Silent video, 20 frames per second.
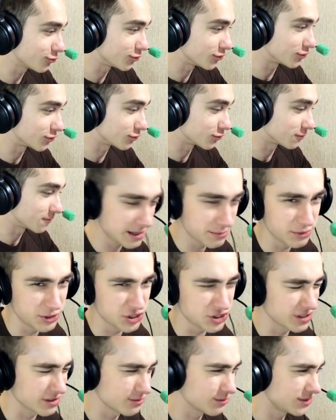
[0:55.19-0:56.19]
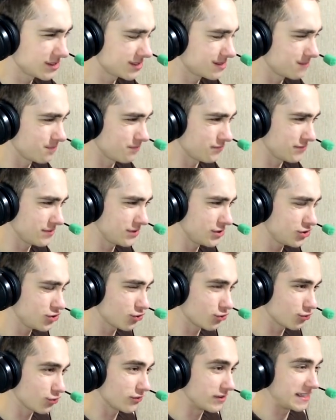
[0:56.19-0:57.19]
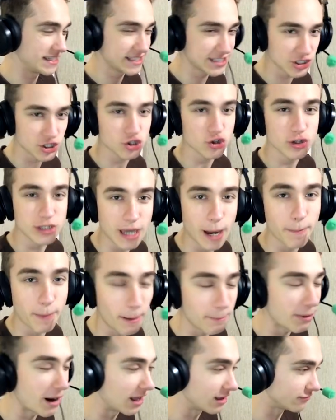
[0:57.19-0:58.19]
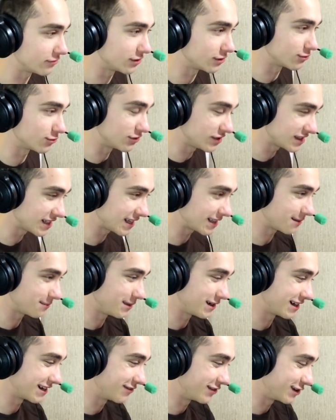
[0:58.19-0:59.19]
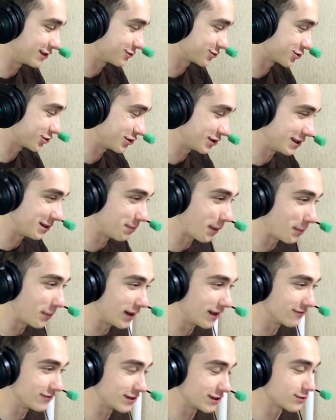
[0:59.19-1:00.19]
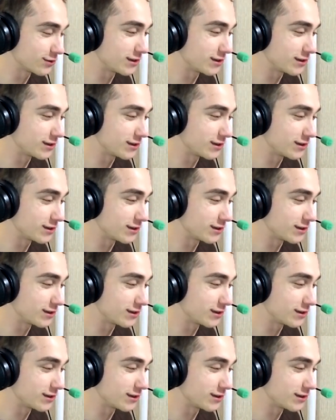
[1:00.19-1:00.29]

ту игру, как обычно, то есть ничего нового. Если что, я попал в игру, не надо мне говорить то, что ты не попал в